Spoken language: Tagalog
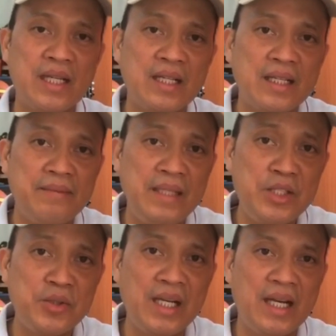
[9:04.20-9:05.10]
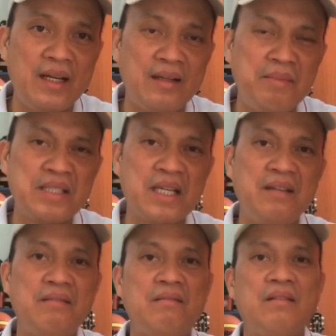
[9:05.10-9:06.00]
ng uh, video nila,
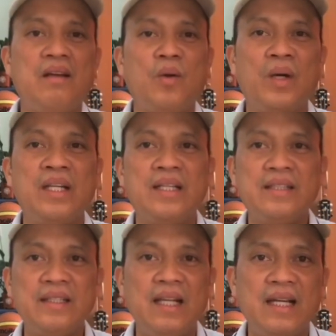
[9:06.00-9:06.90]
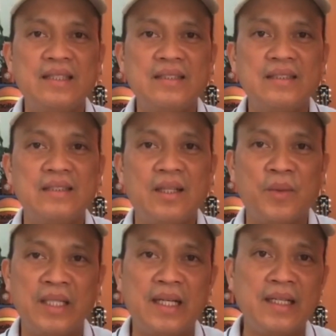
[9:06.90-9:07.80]
minsan 100 lang,
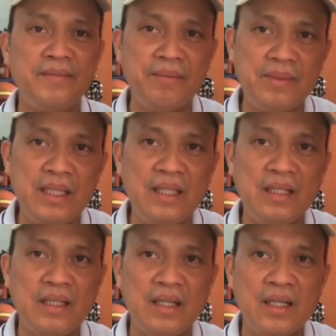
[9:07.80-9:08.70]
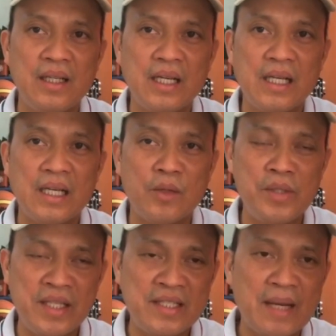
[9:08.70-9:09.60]
150,
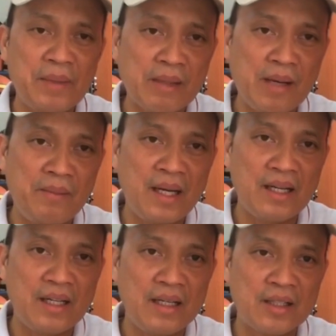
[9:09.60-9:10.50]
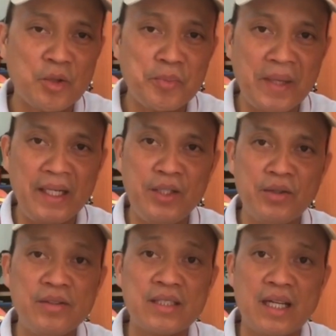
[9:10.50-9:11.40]
which is napakababa compared
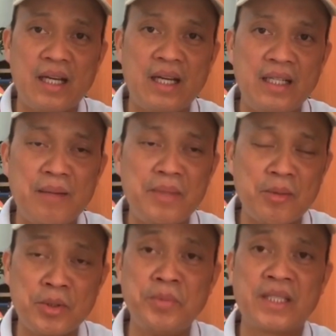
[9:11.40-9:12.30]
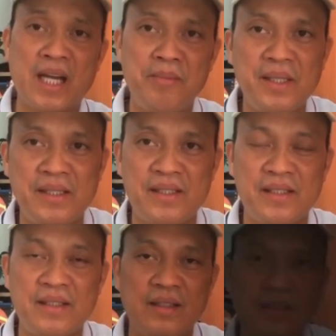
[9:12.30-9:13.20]
doon sa number of subscribers.